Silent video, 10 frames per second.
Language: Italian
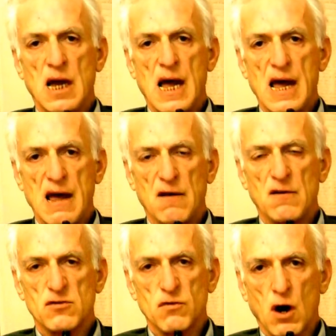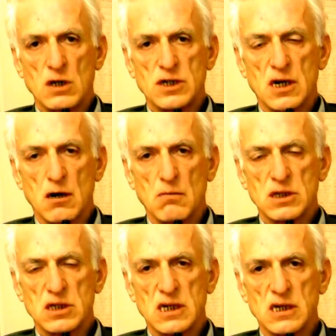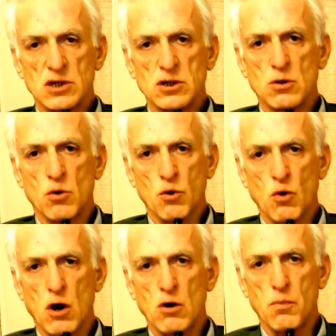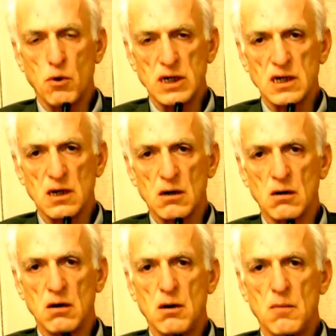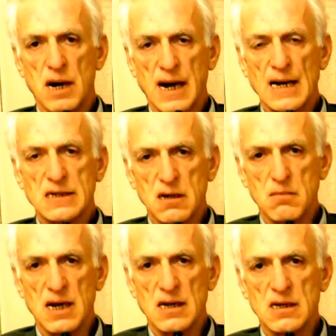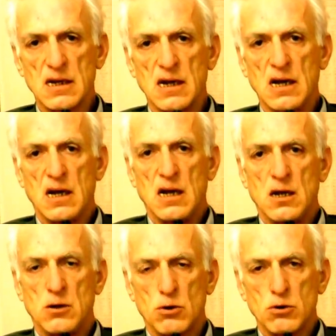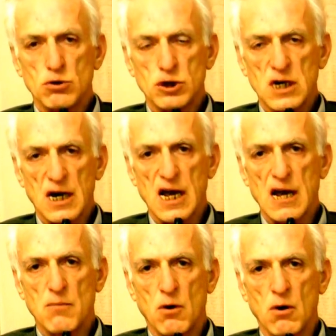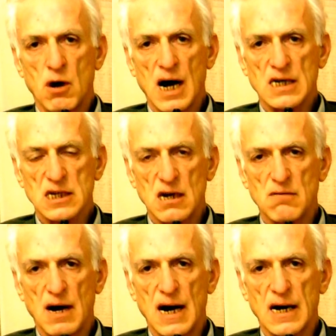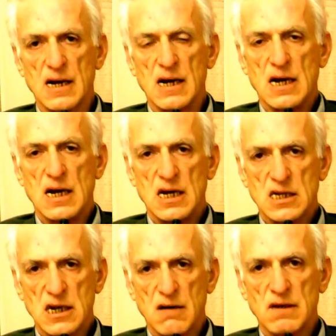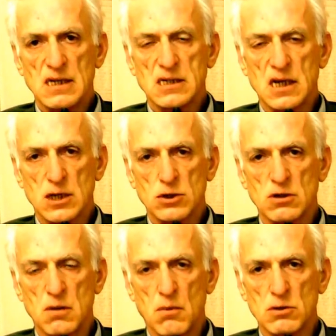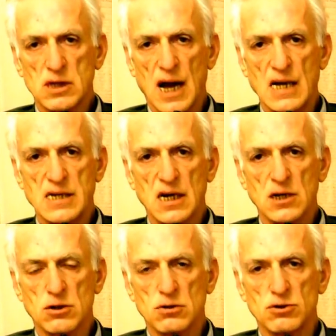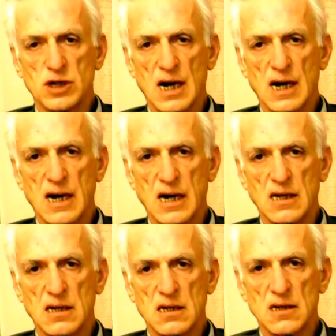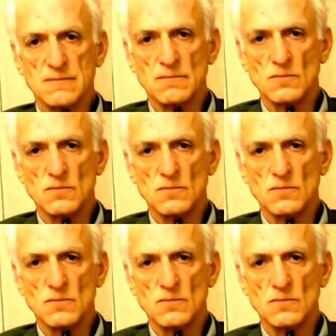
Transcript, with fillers: e svolgere come sindaci un ruolo politico, perché altrimenti non riusciremo a salvare i servizi che sono in montagna, che sono già carenti.